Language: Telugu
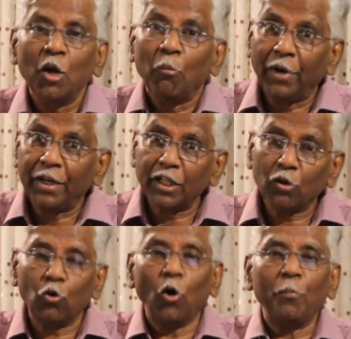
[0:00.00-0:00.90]
బెటర్
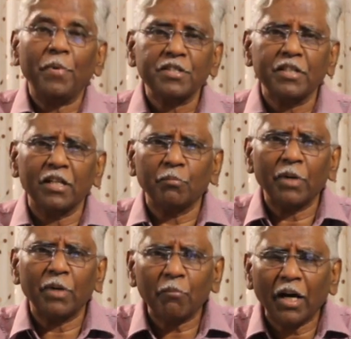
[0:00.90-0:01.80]
కోపింగ్ స్కిల్స్
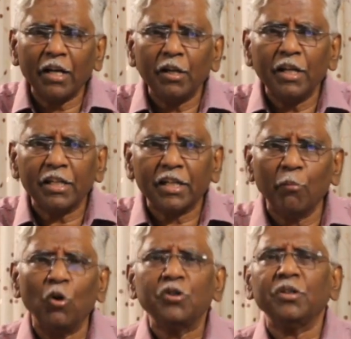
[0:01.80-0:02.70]
మనం కానీ ఇట్లా
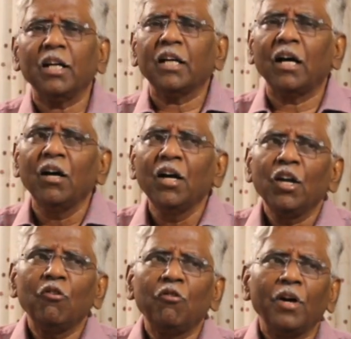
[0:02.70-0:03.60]
ఎమోషనల్గా
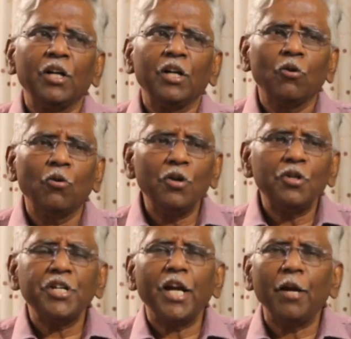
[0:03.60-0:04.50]
ఇఫ్ యూఆర్ ఇన్ గుడ్
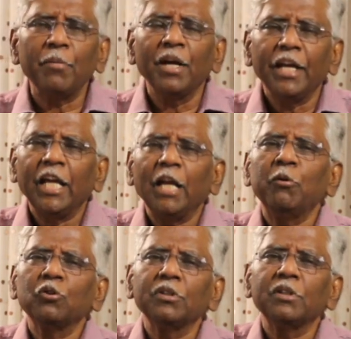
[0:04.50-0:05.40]
షేప్
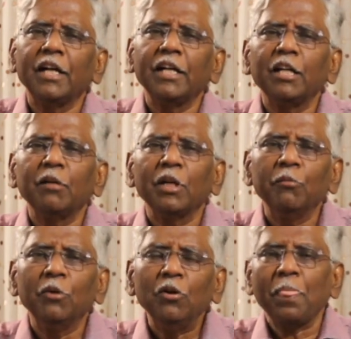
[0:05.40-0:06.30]
ఏమవుతుందిరా అంటే
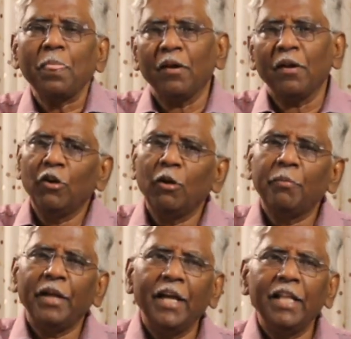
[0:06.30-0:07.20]
మనము విల్
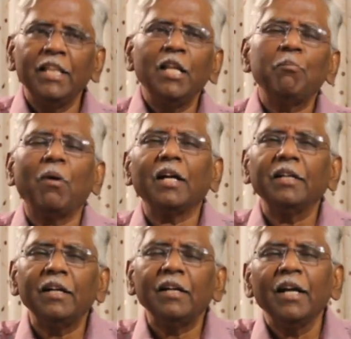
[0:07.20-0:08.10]
బి హెల్దీ
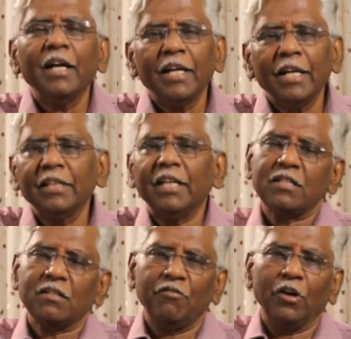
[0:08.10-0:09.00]
పార్ట్నర్ ఇన్ దట్
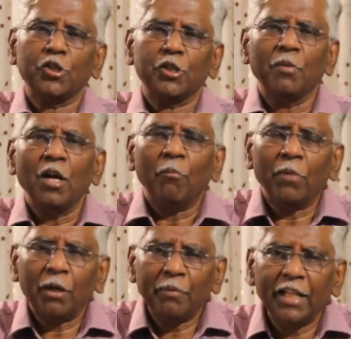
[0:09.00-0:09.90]
ఫెలోషిప్
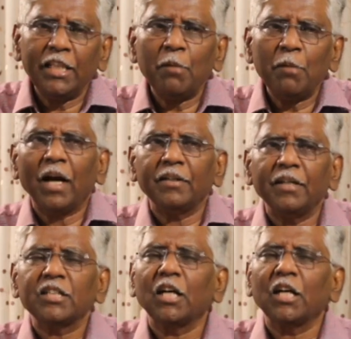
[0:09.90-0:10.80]
మనం హెల్దీ
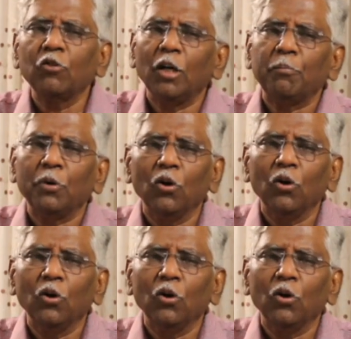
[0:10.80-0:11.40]
పార్ట్నర్స్గా ఉన్నప్పుడు